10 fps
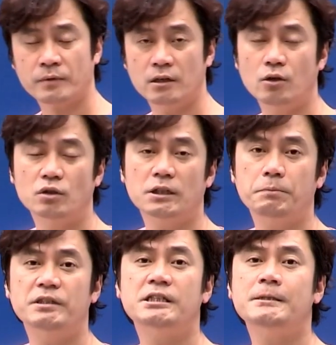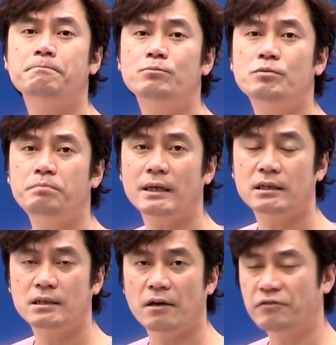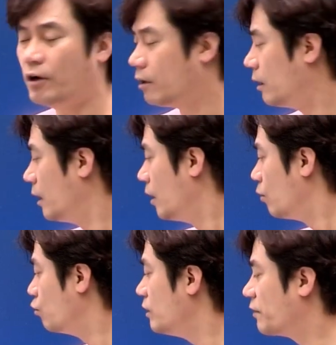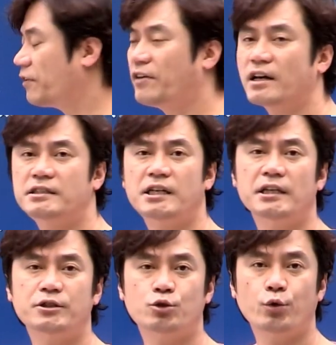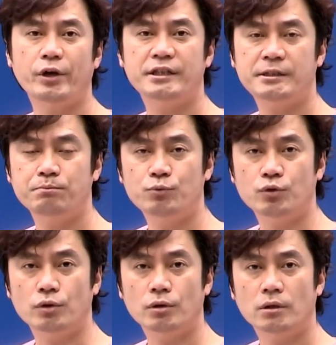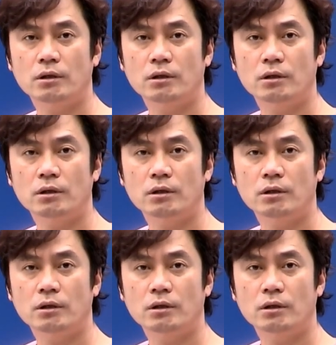그리고 어차피 신문 파트에서 우리 역사상 최초의 신문